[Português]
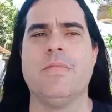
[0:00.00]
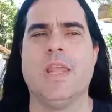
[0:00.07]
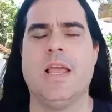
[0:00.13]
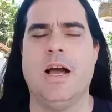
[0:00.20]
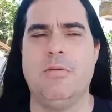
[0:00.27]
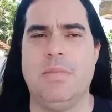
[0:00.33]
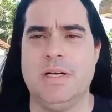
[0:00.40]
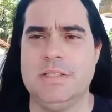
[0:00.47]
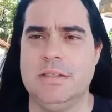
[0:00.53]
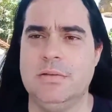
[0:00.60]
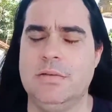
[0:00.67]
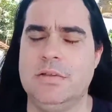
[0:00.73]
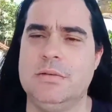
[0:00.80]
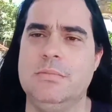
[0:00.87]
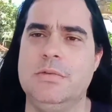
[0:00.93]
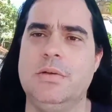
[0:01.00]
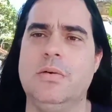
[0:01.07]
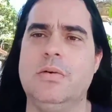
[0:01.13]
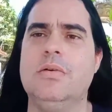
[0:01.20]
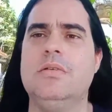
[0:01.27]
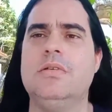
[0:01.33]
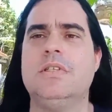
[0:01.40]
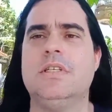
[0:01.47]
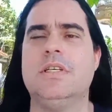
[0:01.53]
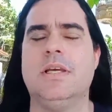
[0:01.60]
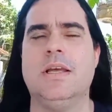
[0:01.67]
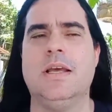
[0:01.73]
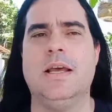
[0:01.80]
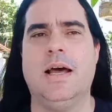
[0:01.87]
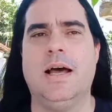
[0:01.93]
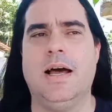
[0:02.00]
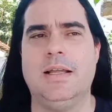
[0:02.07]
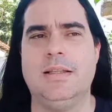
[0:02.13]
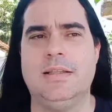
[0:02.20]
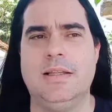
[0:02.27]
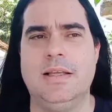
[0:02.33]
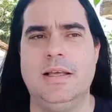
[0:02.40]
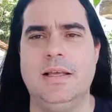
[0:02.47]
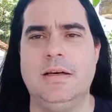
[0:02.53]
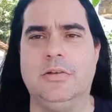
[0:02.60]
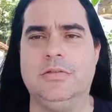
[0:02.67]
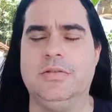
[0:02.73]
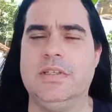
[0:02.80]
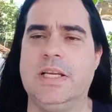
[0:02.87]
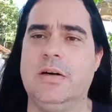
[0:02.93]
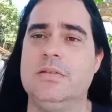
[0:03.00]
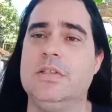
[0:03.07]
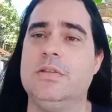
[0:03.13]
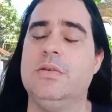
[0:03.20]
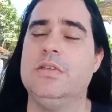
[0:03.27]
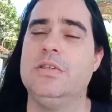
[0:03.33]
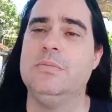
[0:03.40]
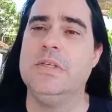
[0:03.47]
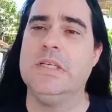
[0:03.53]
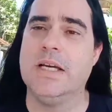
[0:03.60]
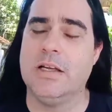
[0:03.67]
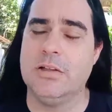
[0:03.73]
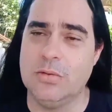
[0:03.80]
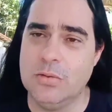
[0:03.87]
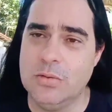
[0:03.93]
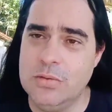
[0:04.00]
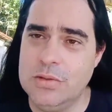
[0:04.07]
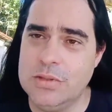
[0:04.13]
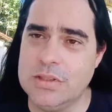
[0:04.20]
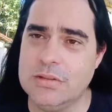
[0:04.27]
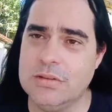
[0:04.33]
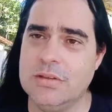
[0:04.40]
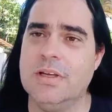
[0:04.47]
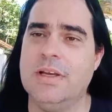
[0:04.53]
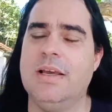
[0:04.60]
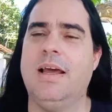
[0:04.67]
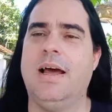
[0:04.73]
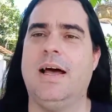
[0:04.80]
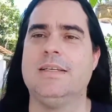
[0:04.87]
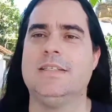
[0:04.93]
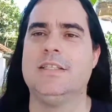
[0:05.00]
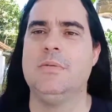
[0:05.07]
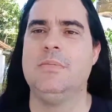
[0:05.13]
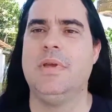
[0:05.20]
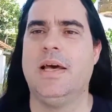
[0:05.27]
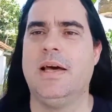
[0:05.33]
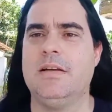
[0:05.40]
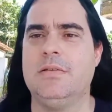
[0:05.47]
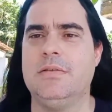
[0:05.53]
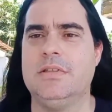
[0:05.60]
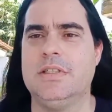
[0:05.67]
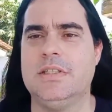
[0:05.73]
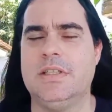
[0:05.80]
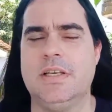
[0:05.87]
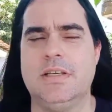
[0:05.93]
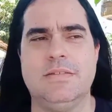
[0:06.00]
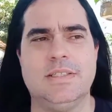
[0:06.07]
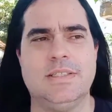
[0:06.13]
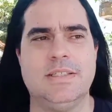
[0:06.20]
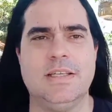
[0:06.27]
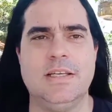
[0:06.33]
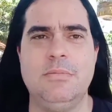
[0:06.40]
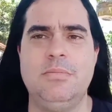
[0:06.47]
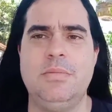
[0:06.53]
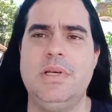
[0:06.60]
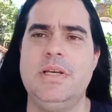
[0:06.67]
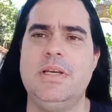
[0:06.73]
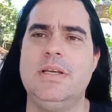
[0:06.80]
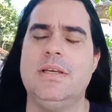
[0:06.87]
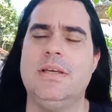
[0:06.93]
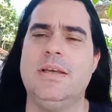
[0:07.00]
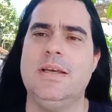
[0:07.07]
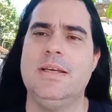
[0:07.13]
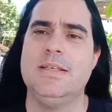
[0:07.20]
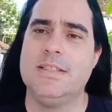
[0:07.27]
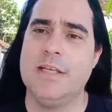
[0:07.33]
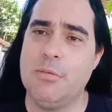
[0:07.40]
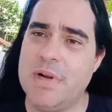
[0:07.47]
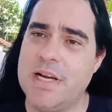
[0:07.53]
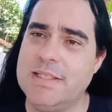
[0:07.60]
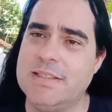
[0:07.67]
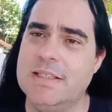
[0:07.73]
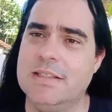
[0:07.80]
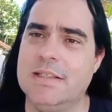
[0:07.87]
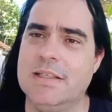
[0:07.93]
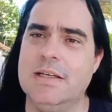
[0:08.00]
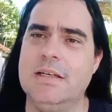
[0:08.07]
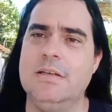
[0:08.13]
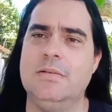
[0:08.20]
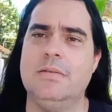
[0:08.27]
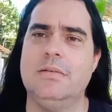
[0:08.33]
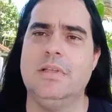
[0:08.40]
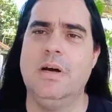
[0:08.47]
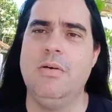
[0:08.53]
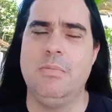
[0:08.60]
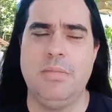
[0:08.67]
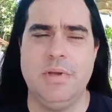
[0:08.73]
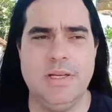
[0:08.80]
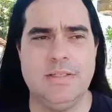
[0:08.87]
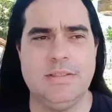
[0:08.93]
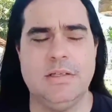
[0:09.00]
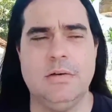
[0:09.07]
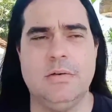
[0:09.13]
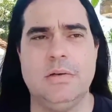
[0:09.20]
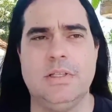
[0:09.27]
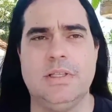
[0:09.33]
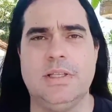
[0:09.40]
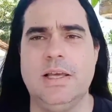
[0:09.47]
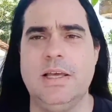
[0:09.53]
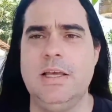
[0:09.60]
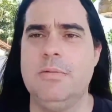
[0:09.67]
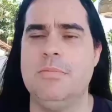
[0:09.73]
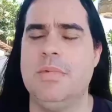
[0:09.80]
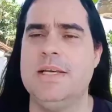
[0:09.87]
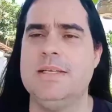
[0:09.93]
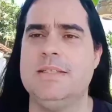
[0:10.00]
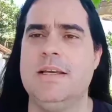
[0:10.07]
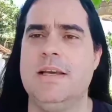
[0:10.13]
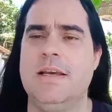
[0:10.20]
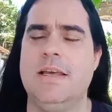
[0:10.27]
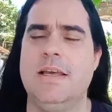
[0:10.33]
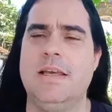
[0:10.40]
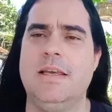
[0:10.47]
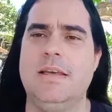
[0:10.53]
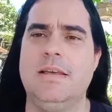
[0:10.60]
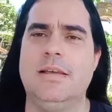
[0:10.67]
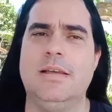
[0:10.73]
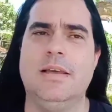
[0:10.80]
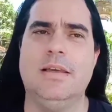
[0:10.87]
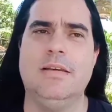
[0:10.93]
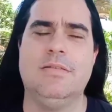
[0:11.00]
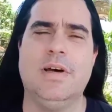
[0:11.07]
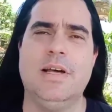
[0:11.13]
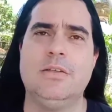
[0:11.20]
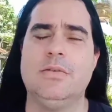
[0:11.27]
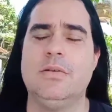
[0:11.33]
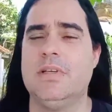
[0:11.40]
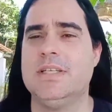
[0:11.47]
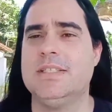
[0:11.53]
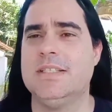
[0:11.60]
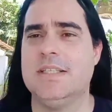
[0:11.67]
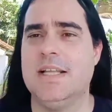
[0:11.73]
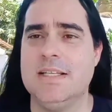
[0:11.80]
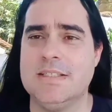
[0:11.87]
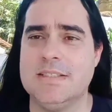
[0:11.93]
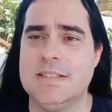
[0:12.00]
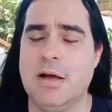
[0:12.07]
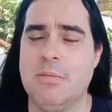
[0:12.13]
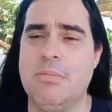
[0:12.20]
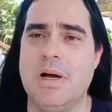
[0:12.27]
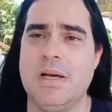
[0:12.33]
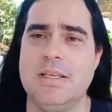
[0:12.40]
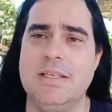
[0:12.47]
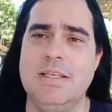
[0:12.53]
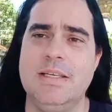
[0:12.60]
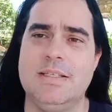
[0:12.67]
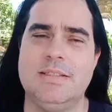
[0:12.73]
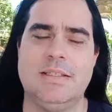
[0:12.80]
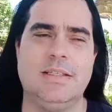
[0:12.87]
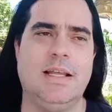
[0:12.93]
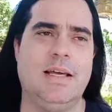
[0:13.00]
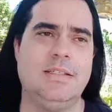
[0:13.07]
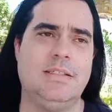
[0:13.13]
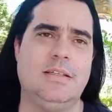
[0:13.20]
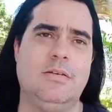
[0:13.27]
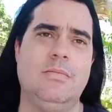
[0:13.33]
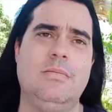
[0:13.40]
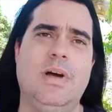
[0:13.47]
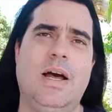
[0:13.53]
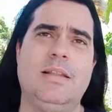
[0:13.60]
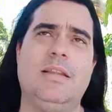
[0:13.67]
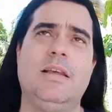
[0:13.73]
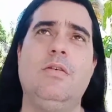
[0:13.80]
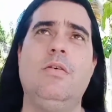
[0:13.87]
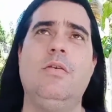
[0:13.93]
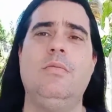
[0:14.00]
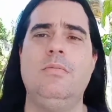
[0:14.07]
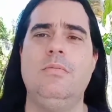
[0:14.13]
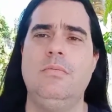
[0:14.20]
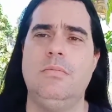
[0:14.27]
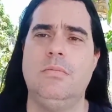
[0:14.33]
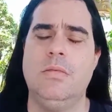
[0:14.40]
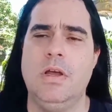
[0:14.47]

a partir de 2011, até o final de 2014, a Semiáridos esteve sempre se apresentando, não apenas em Coité, mas em, em várias outras cidades da Bahia, cidades com, até com